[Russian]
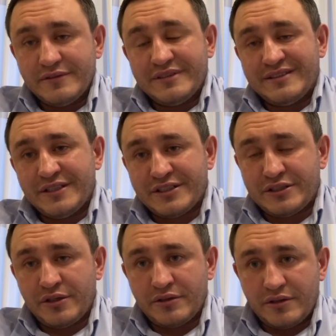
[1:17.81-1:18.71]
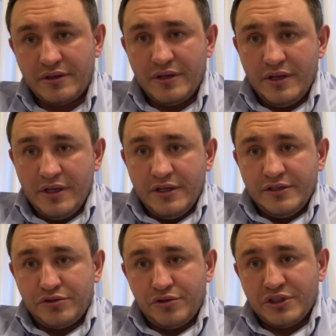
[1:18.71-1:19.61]
нашей страны.
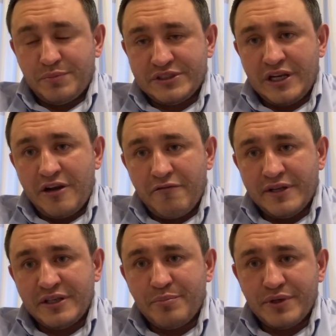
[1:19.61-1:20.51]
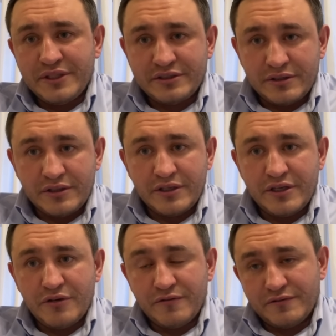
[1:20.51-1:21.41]
Сегодня специальная военная операция, и
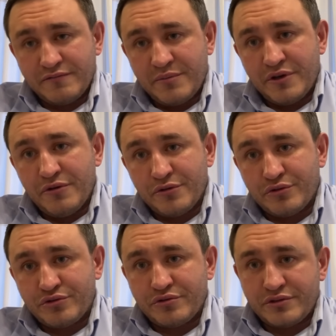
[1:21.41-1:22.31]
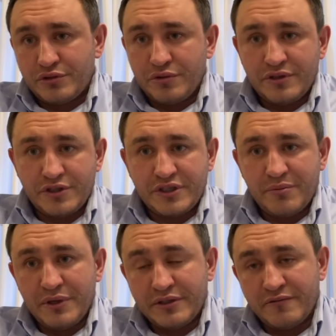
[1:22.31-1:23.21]
я вам говорю то, что сегодня наши
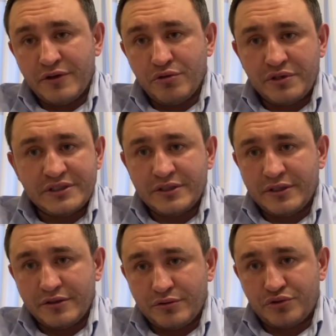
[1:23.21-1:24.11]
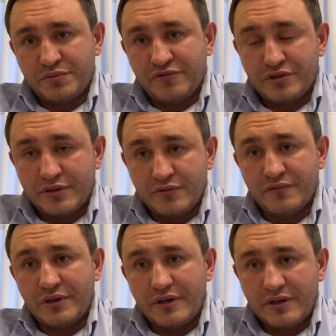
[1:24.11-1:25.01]
ребята воюют не за это, то, что мы вчера
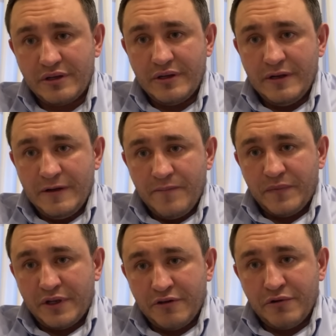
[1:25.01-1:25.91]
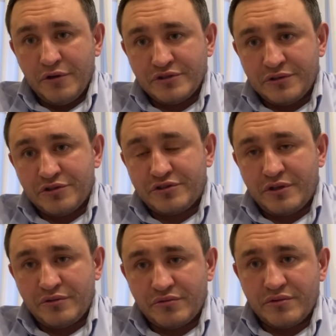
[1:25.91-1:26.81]
увидели. Они воюют за нашу
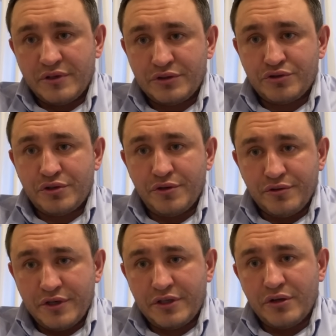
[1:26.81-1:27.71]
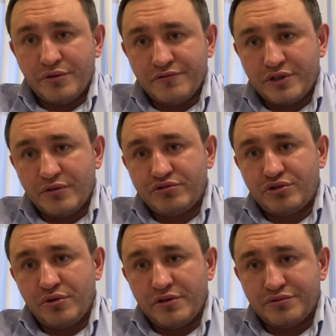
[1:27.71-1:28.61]
страну. А то, что люди, эти люди вчера
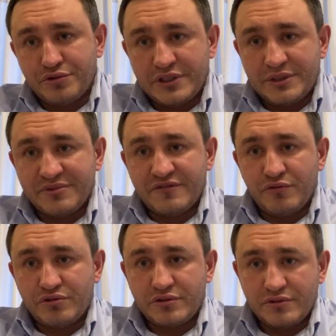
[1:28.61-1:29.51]
устроили с участием звезд,